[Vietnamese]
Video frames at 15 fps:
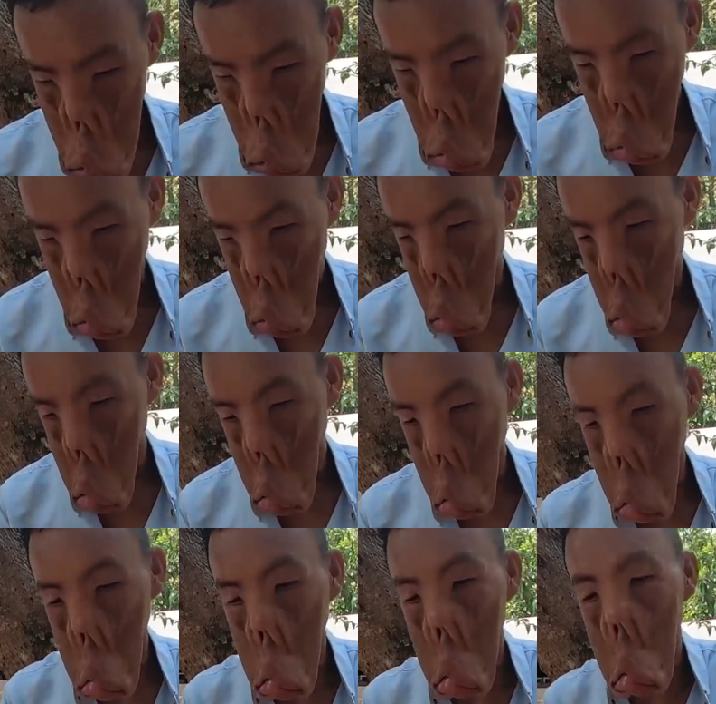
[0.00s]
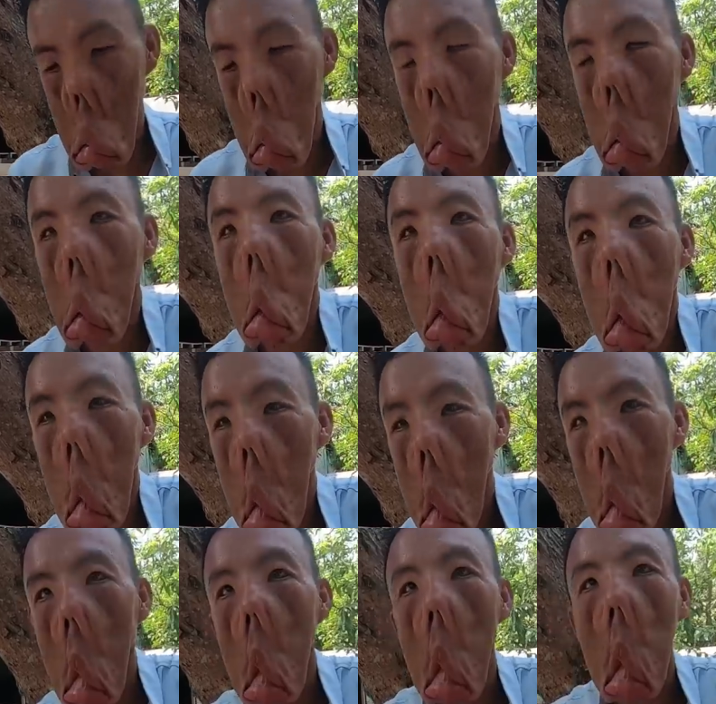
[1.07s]
em mượn thôi xem với đây là tất cả
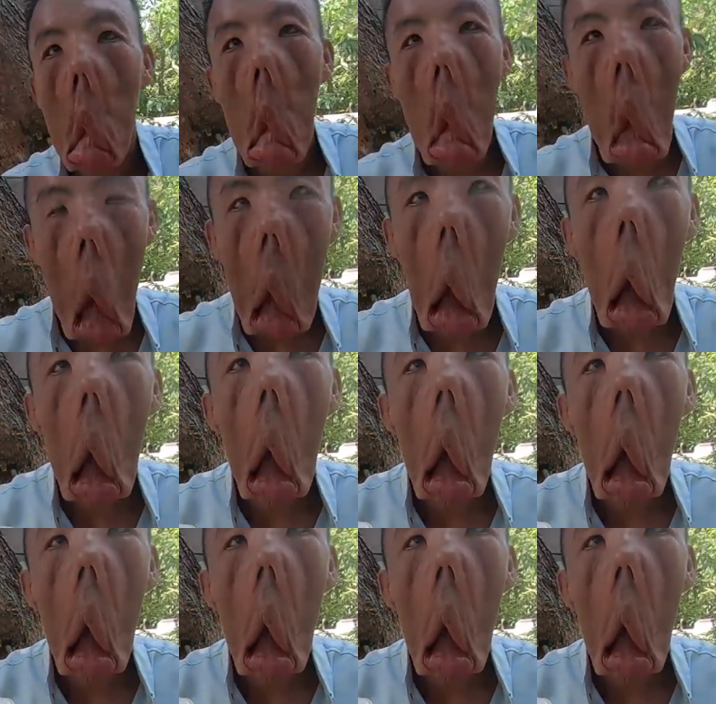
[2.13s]
hình của vợ anh đây hả ừ.